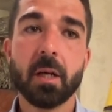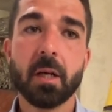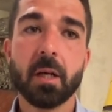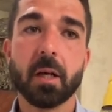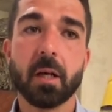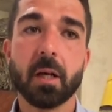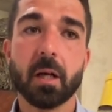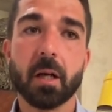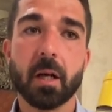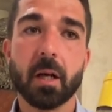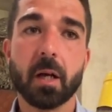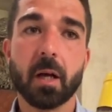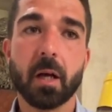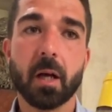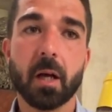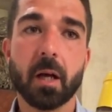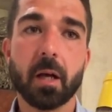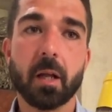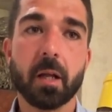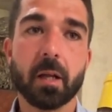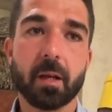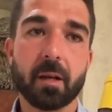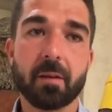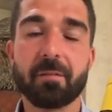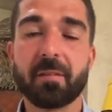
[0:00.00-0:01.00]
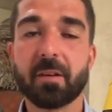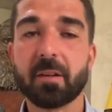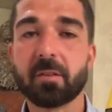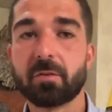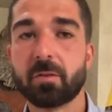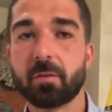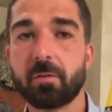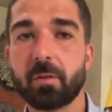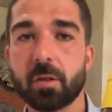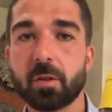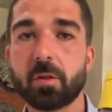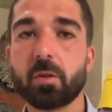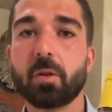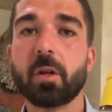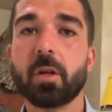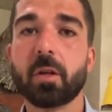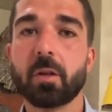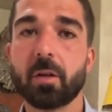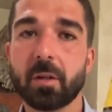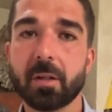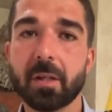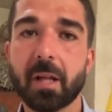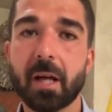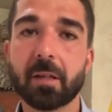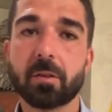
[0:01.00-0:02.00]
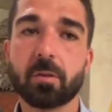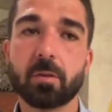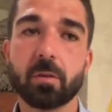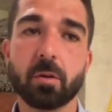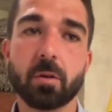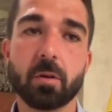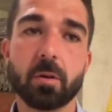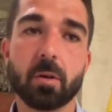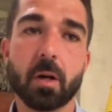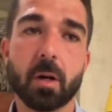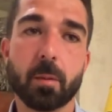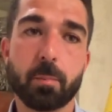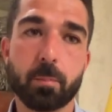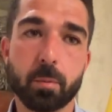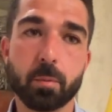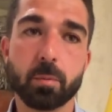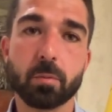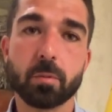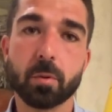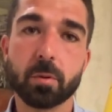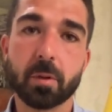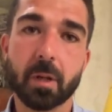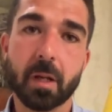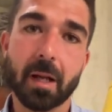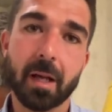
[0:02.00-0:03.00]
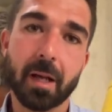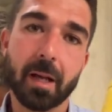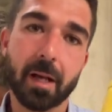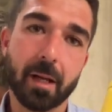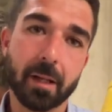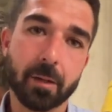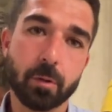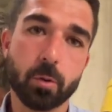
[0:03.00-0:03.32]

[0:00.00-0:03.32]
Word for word: Eh, il riflesso verdolino è dato appunto dalla